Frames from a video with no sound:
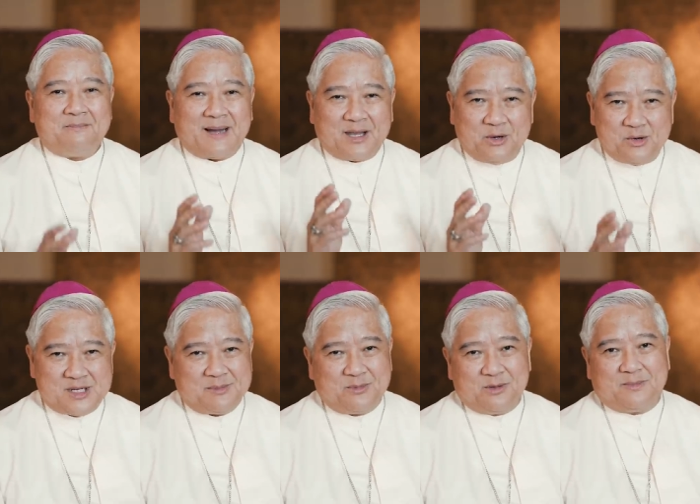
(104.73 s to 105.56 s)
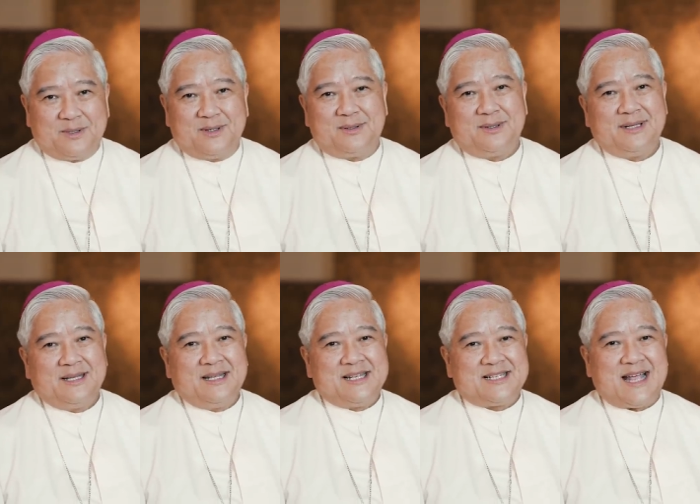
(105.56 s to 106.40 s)
Pakiusap ko po
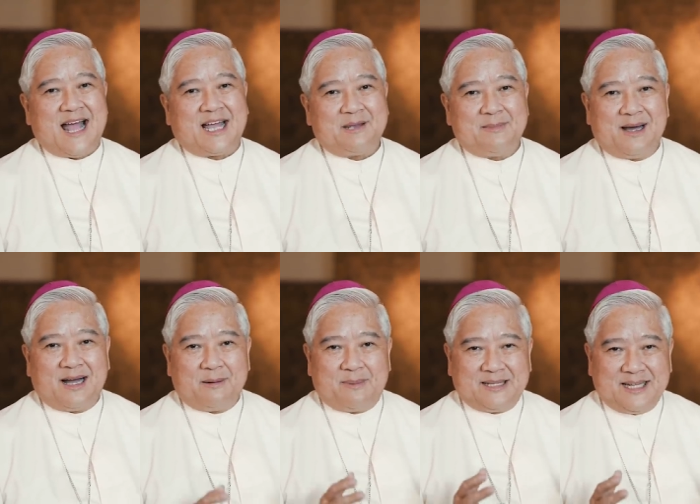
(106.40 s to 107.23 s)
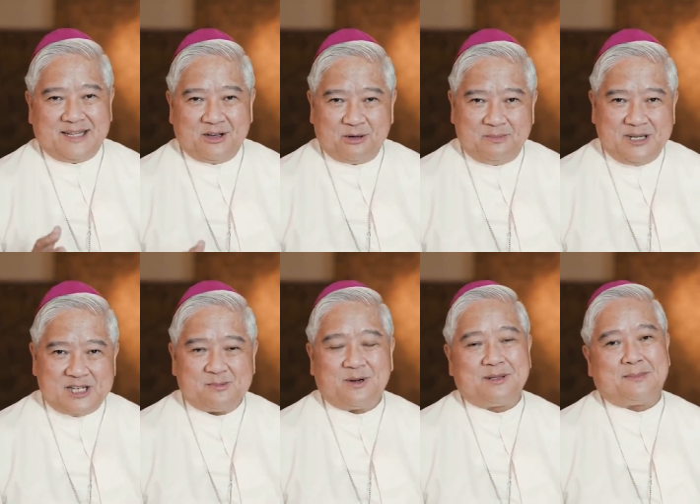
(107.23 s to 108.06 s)
sa aking mga kapatid na
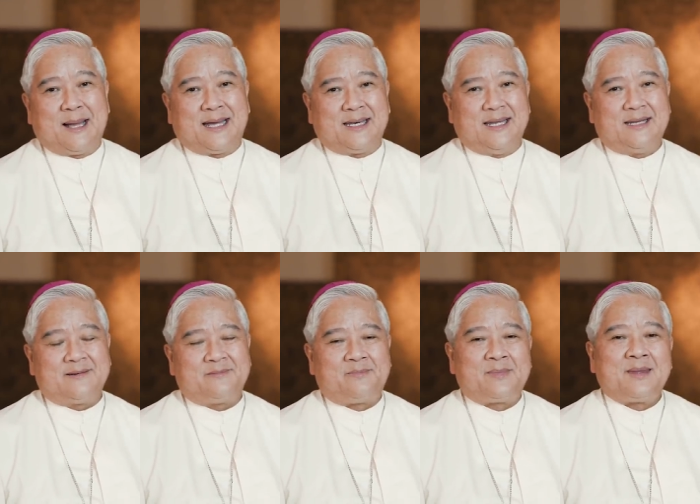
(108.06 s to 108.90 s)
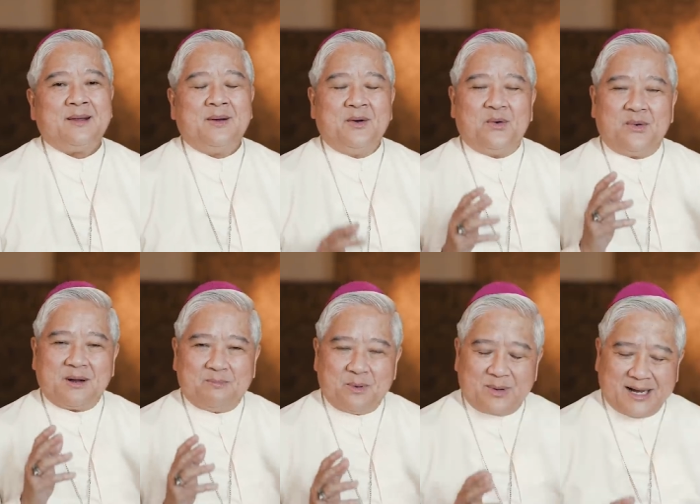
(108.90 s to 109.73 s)
obispo at pari,
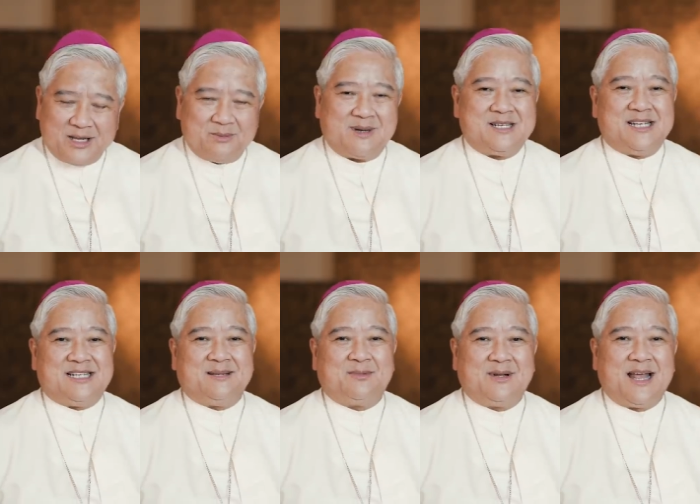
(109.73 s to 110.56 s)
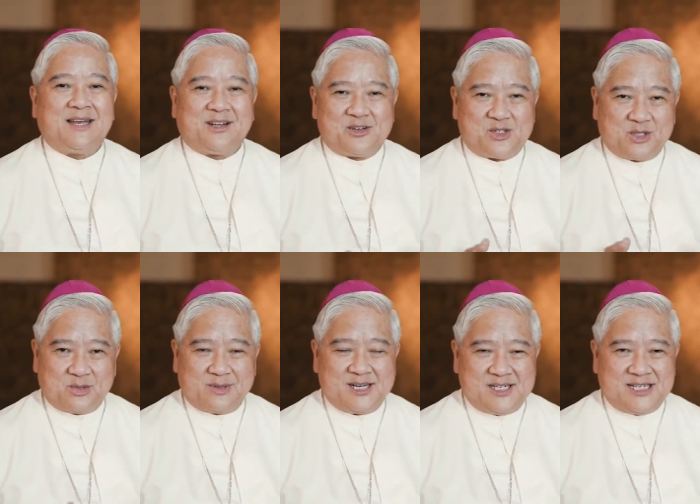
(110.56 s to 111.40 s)
huwag po kayong magsisimula ng
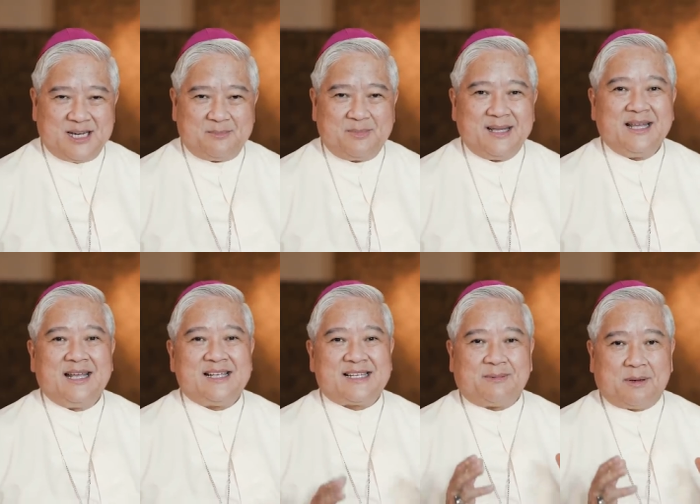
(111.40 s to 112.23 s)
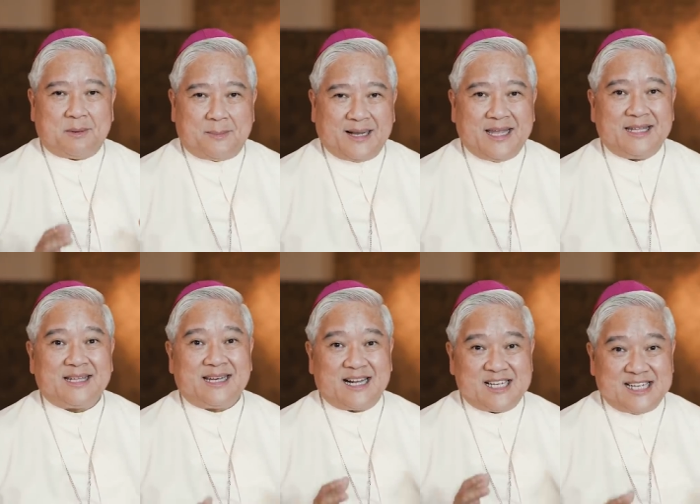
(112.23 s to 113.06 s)
stewardship sa
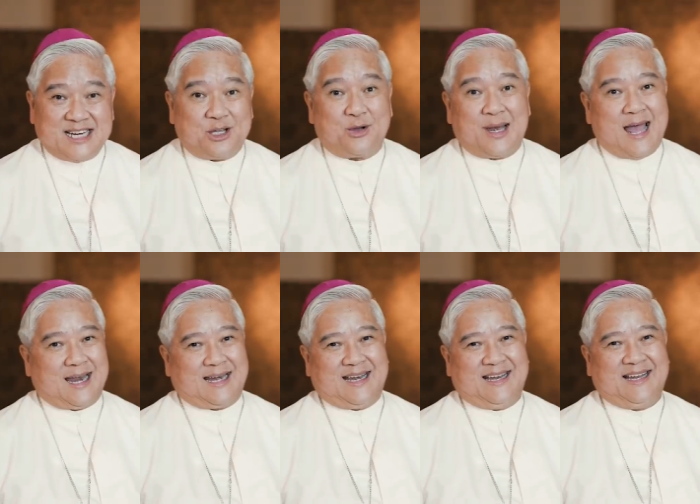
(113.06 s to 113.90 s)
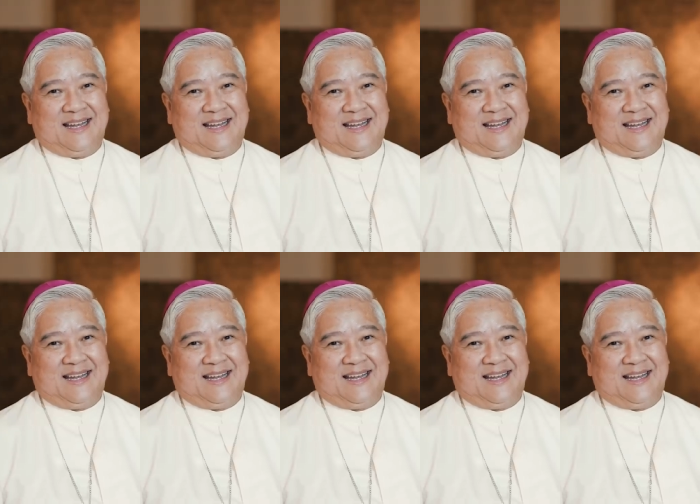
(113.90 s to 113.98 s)
pamamagitan ng circular.